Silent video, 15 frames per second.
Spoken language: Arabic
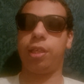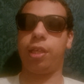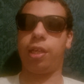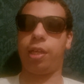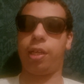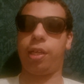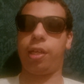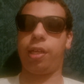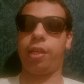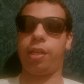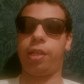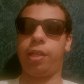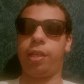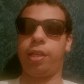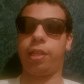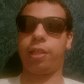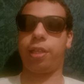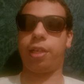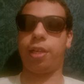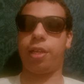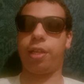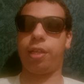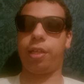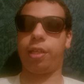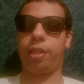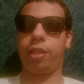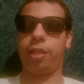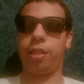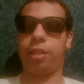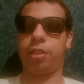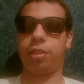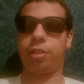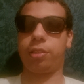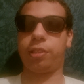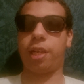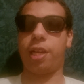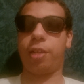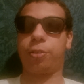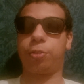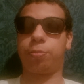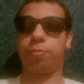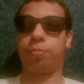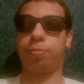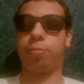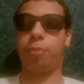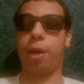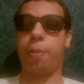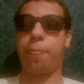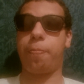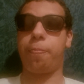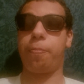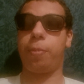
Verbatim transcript: آه، على هذا التلاتم آه، مهم